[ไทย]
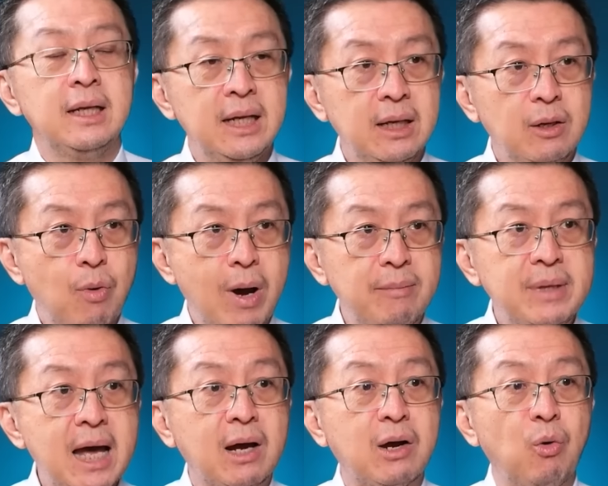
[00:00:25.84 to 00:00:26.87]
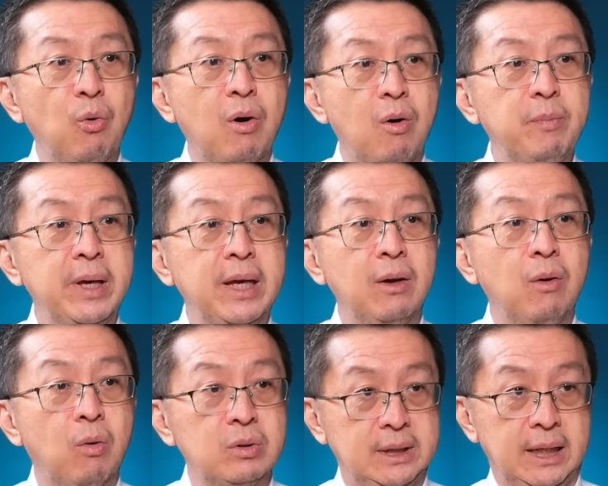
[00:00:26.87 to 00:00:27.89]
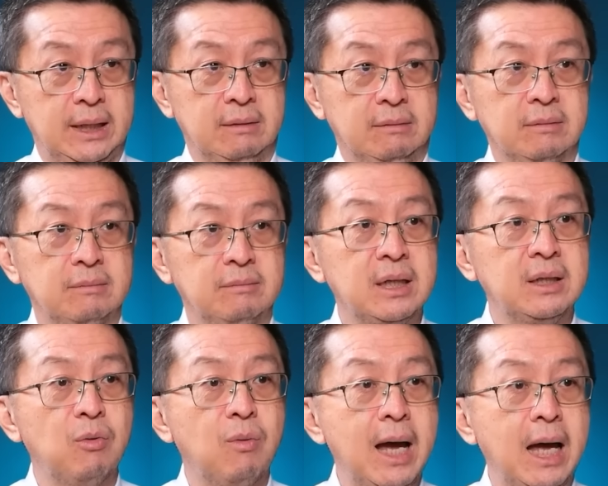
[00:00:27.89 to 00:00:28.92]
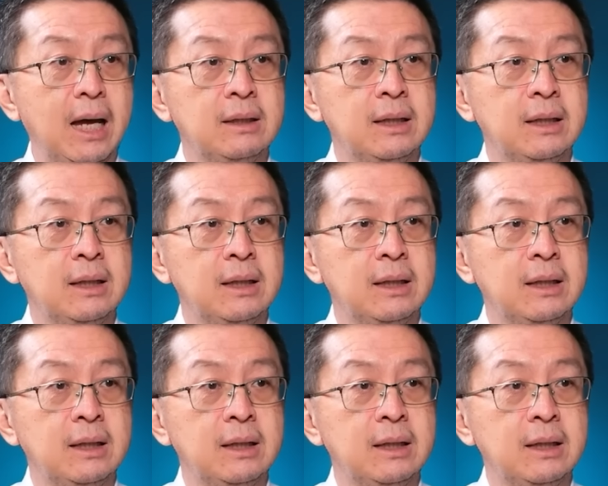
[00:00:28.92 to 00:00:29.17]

ทีนี้ความน่ากลัวของปีหกเจ็ดมันคือว่า